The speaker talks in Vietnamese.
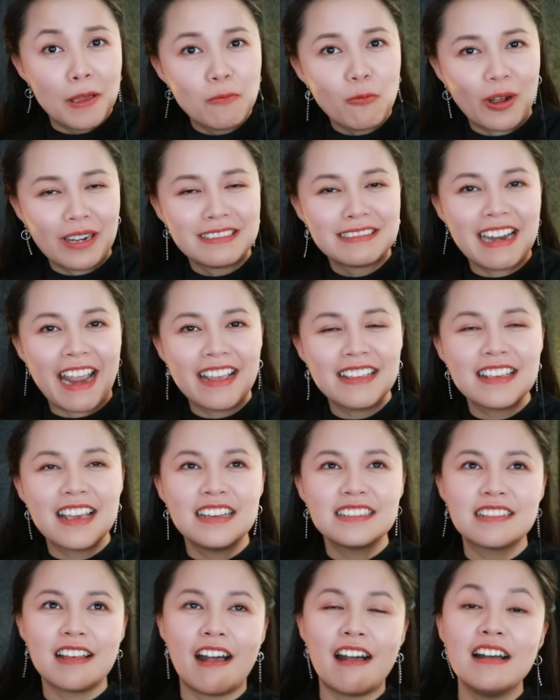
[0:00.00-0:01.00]
phim hoành tráng
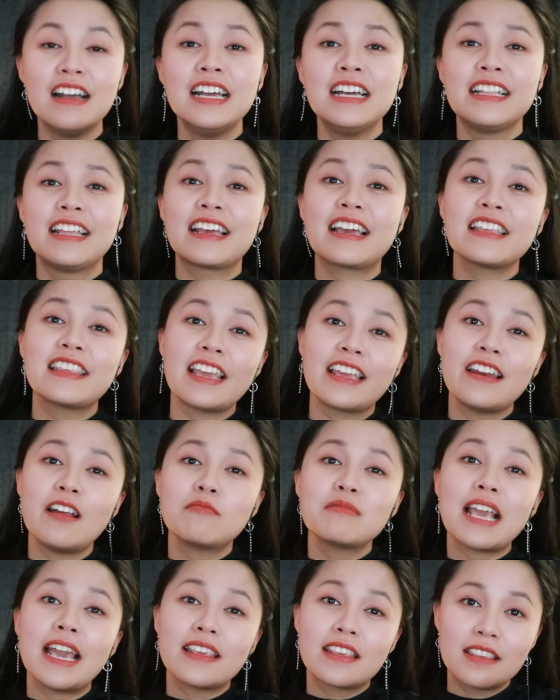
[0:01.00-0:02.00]
dễ sợ thì cái chị
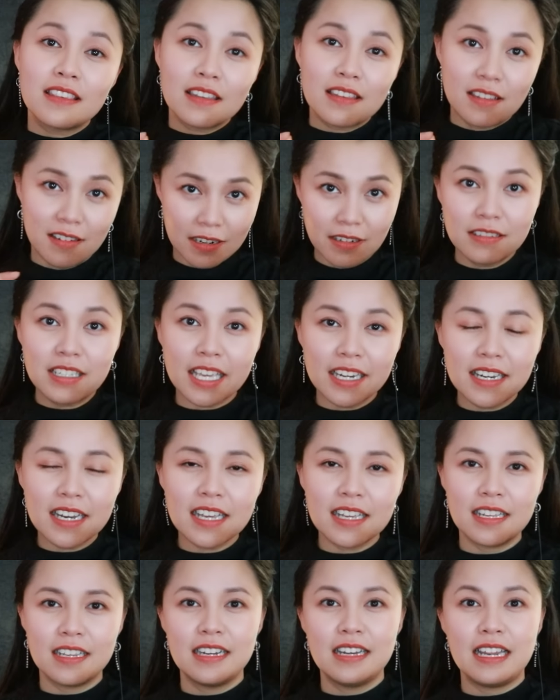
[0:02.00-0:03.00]
đóng vai nữ chính
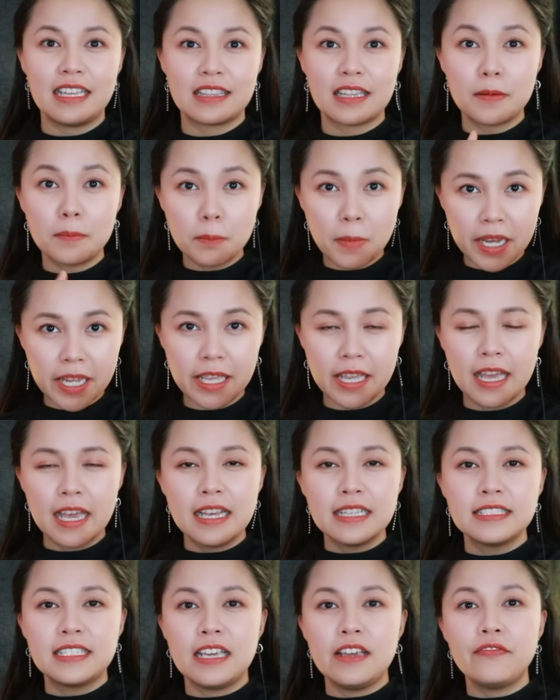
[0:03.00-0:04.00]
á là tên my
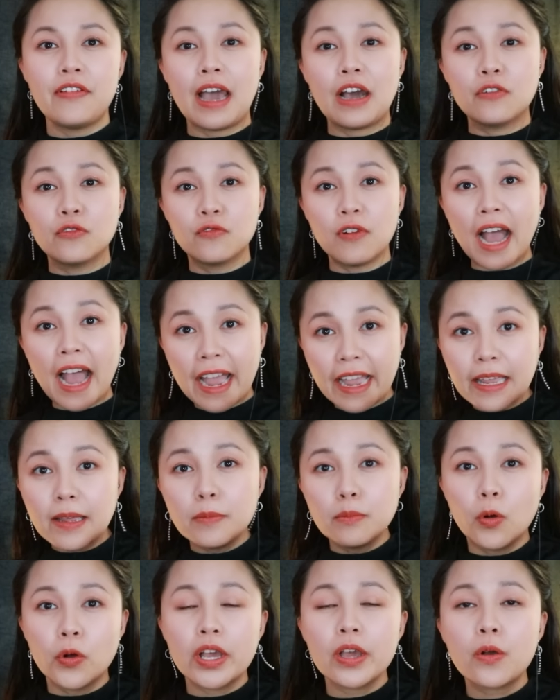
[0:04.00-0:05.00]
chỉ vào vai
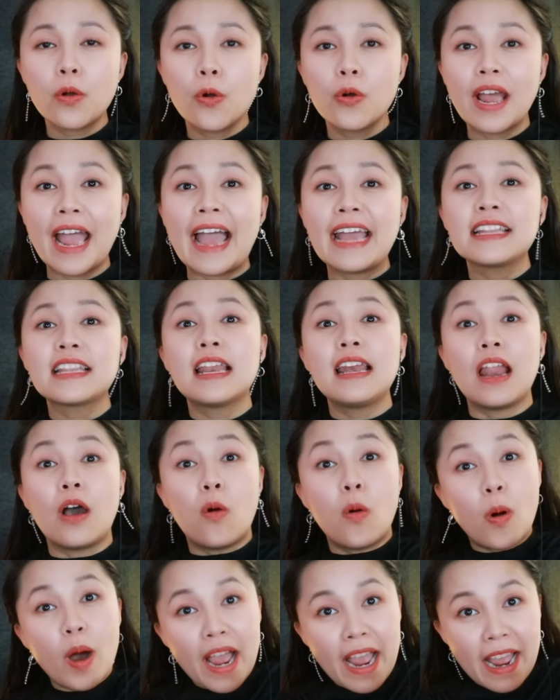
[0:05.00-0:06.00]
một cái cô gái tên là
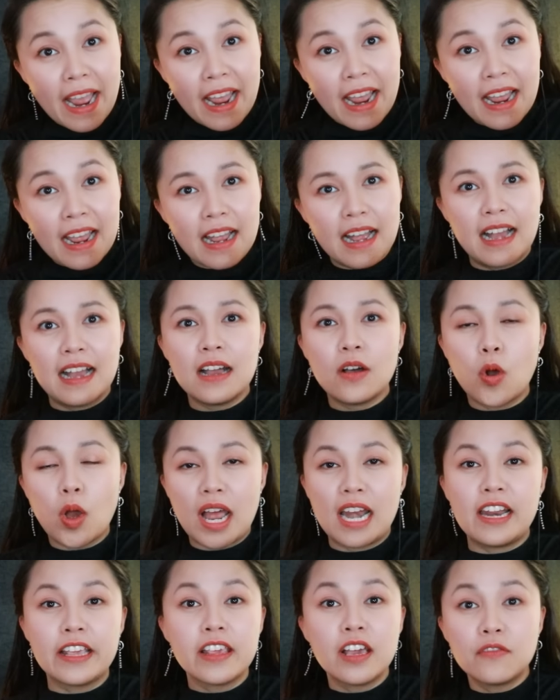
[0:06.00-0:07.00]
hoa À,
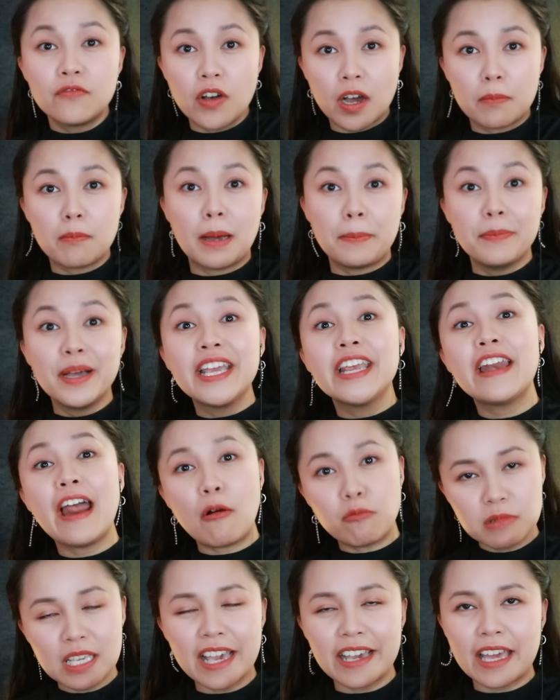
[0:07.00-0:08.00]
Hoa là nhân vật mà My
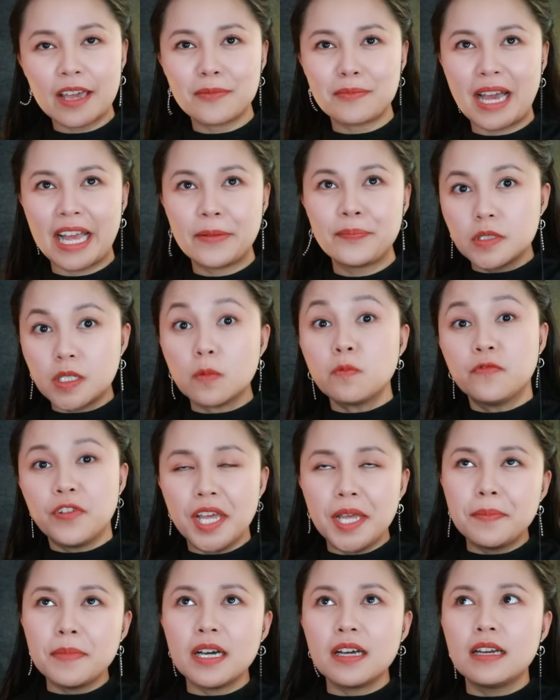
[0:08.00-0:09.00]
đóng nha các bạn. Trong
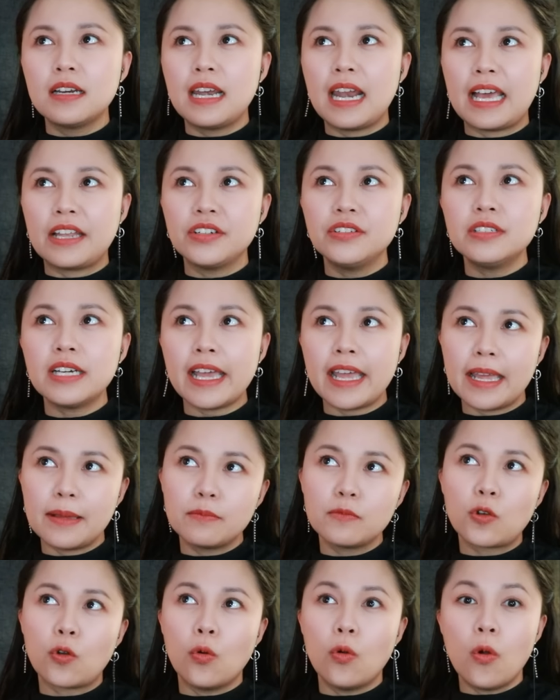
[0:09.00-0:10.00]
phim á, là đứa
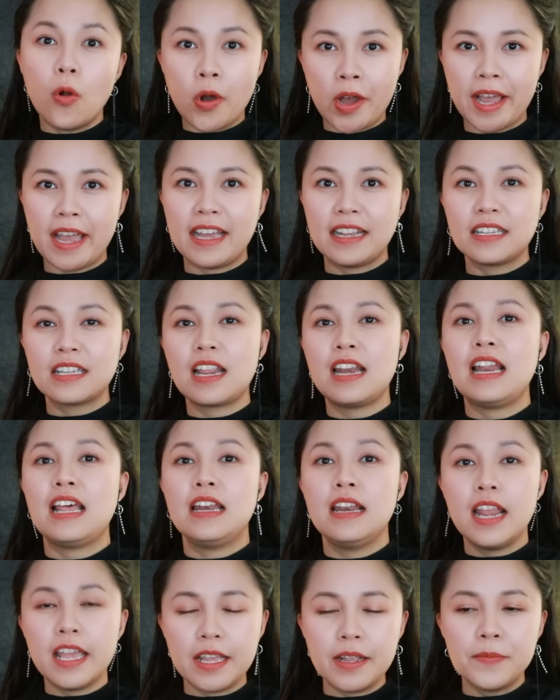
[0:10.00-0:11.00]
em của Hoa tên là
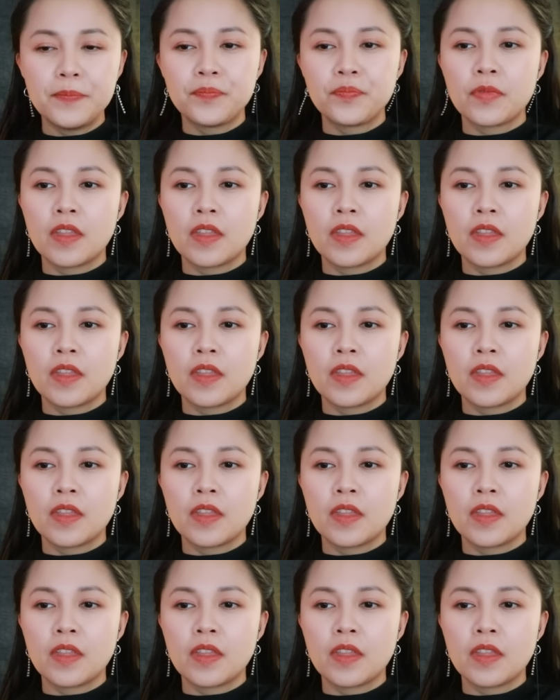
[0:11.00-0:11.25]
Ly.